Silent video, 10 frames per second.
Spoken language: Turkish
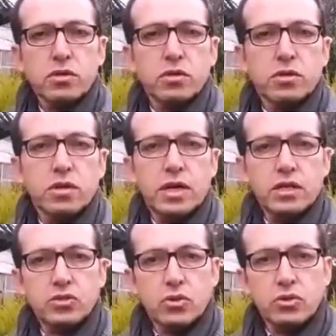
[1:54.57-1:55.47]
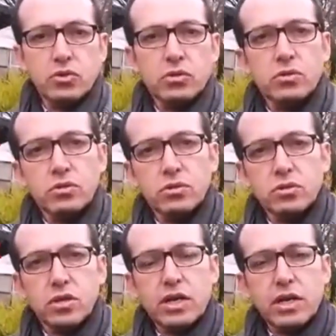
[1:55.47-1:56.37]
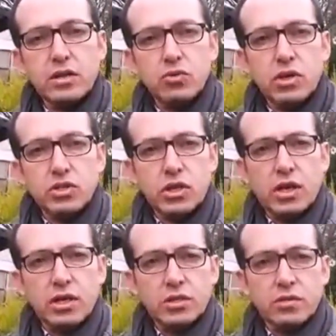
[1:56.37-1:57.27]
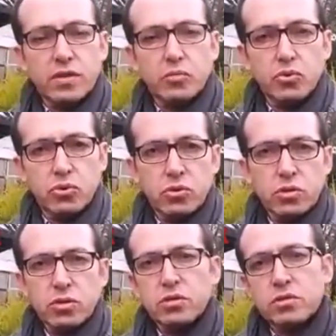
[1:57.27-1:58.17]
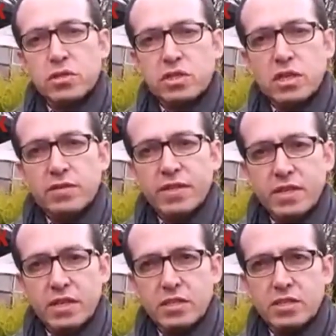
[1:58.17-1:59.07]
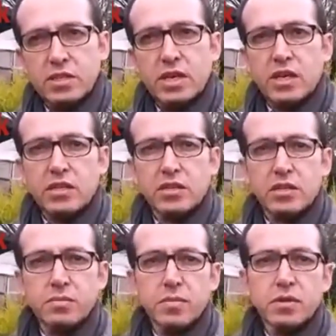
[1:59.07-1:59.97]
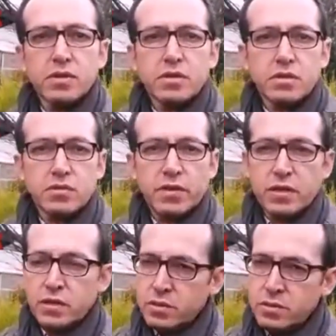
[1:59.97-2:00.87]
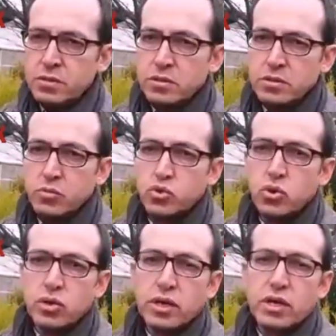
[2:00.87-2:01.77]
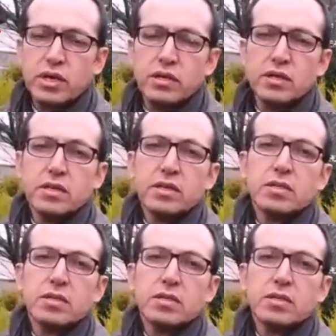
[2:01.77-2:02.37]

Ee, en son e, karar dün açıklandı ve bugün e, cezaevinde kendisini ziyaret ettim e, ve bu son kararın